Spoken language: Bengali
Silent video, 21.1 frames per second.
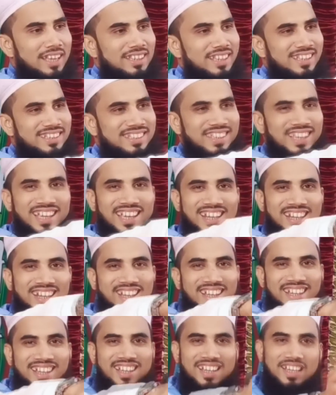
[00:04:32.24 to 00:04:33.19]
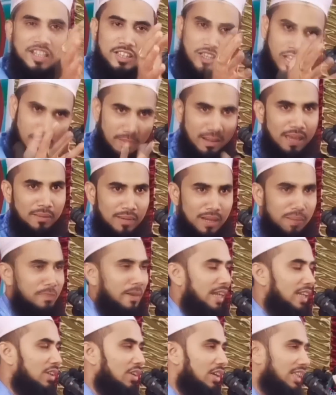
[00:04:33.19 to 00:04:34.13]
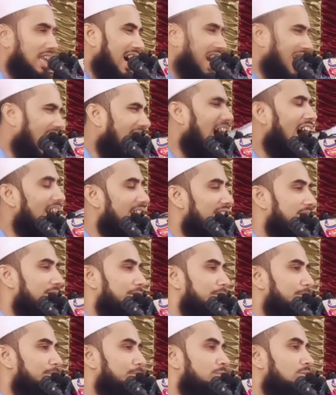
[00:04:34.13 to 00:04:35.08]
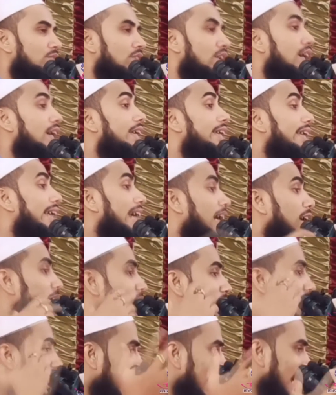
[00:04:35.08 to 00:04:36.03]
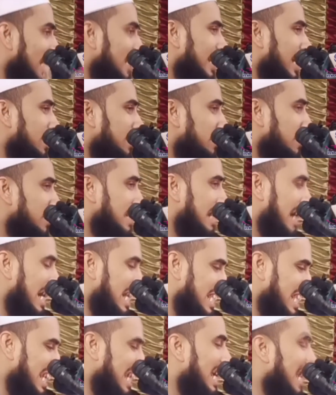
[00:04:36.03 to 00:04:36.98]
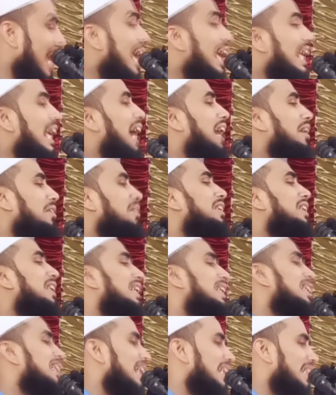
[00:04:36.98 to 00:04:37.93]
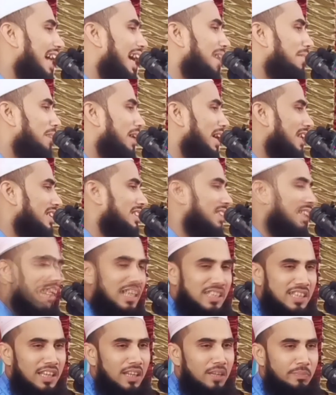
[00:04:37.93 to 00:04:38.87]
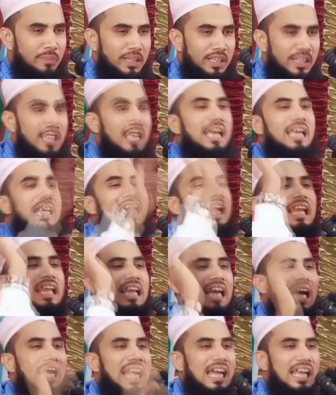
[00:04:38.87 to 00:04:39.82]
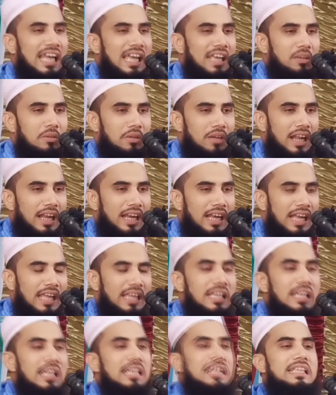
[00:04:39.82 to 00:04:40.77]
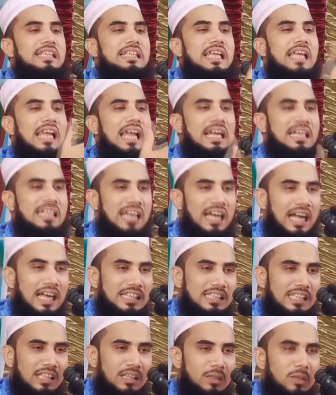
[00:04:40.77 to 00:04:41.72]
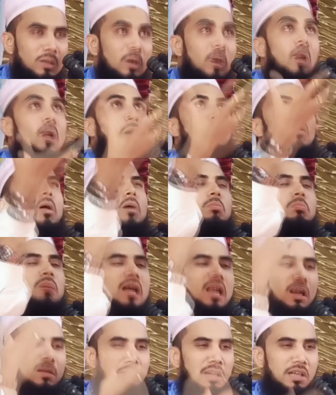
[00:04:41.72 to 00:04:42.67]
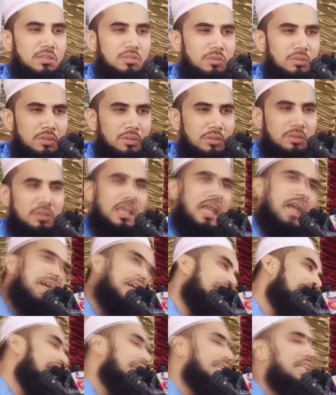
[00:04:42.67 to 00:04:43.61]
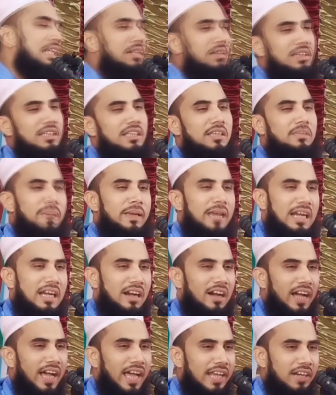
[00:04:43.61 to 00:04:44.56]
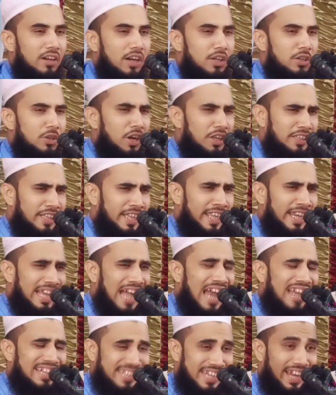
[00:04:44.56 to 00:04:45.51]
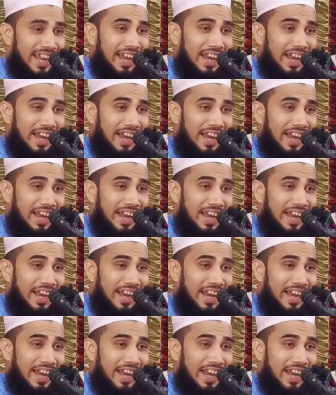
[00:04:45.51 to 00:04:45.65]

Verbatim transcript: দেখছে সবাই আমরা পারি কথা কর এগুলো গান তাও বোঝা গেছে এখন কি যে তার মারা সেরা শিল্পী গানের আগা নাই গোড়া নাই গিটার একটা হাতি নিল লম্বা লম্বা চুল থুয়া এদিক ওদিক বেঁকা হায়ার পায় নদীর ঘাটে